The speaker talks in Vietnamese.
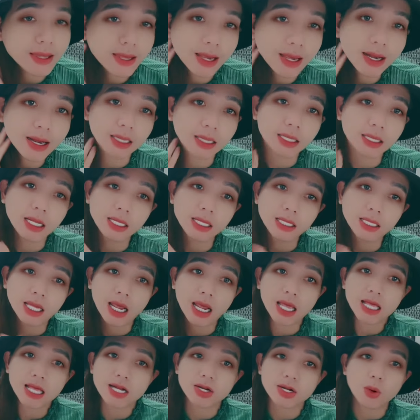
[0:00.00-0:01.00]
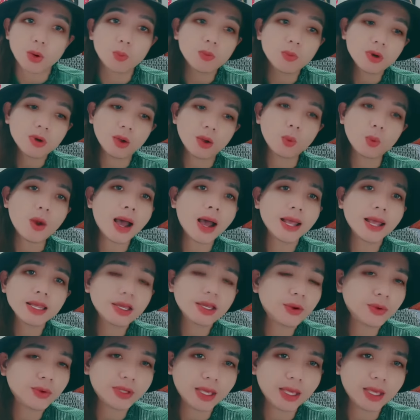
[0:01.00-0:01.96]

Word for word: chế đặt tên chế là đúng rồi quá nhiều